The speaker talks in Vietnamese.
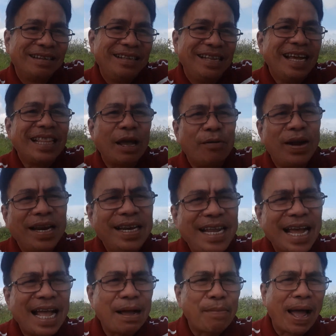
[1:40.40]
giới thiệu đến
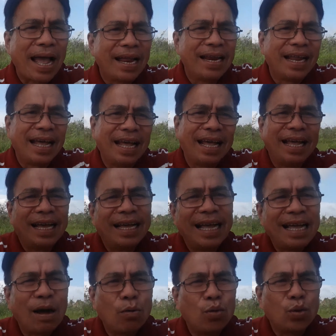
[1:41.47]
với các bạn là
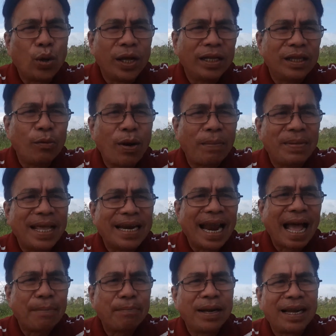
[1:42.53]
cái câu chuyện Tiếu Lâm Việt
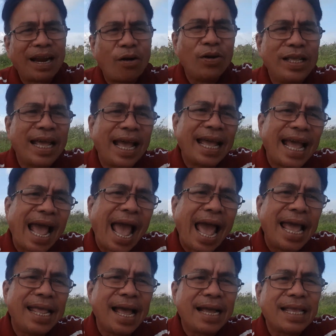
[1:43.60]
Nam là nói về
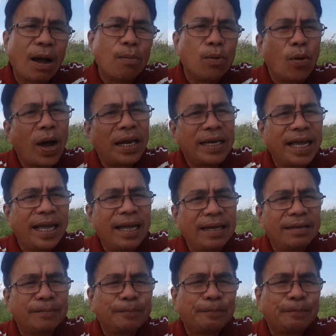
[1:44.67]
hai vợ chồng của anh kia